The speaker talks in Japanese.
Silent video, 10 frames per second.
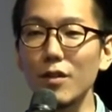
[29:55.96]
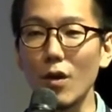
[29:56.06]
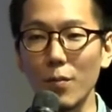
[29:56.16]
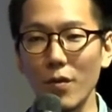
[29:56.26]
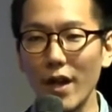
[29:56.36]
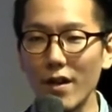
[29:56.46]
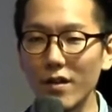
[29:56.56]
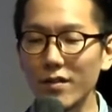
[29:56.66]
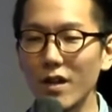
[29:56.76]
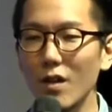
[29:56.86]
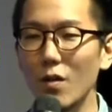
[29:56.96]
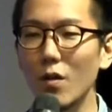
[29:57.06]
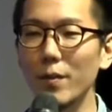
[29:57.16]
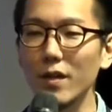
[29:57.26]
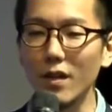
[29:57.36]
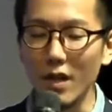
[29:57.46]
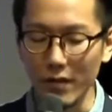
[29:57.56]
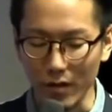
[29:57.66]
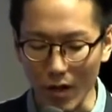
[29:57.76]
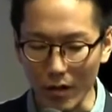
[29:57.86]
your prayers will be
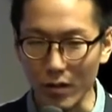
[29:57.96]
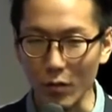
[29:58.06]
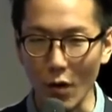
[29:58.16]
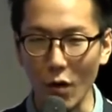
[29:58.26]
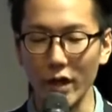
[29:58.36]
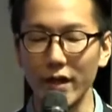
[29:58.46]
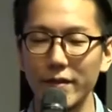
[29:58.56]
start to rolling.